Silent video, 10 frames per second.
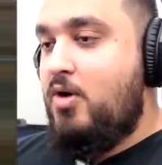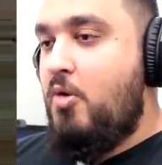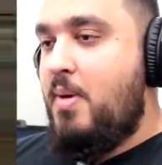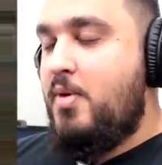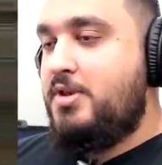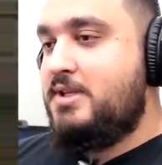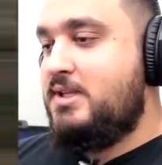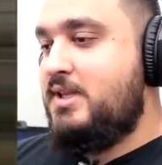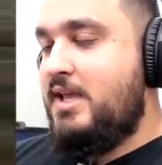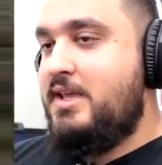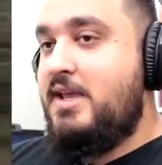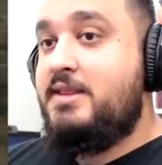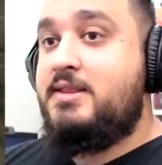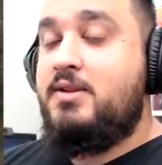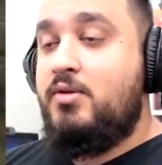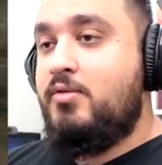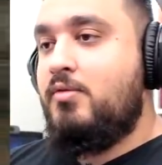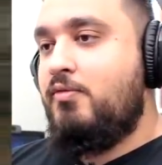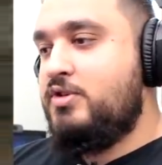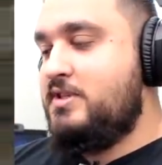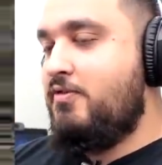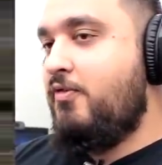ou uma 1080 Ti e você